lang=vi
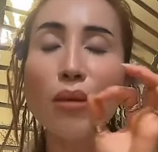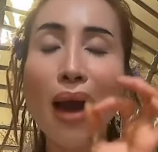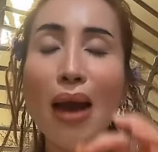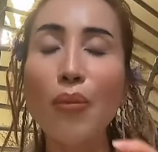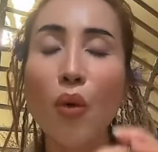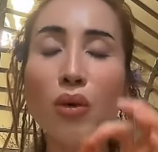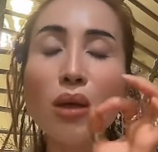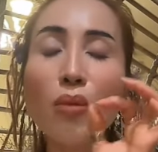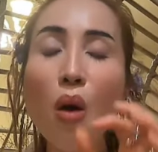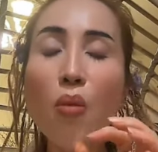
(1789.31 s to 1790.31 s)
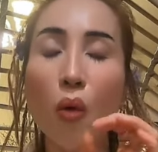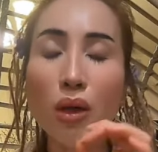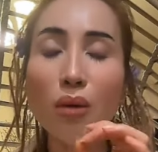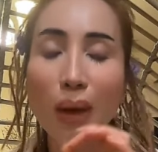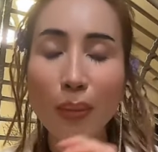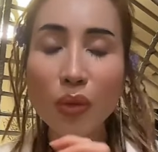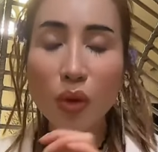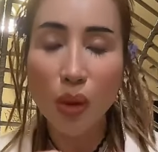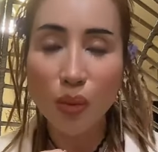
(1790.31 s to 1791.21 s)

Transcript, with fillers: từ 3 muỗng tới 4 muỗng nước mắm vô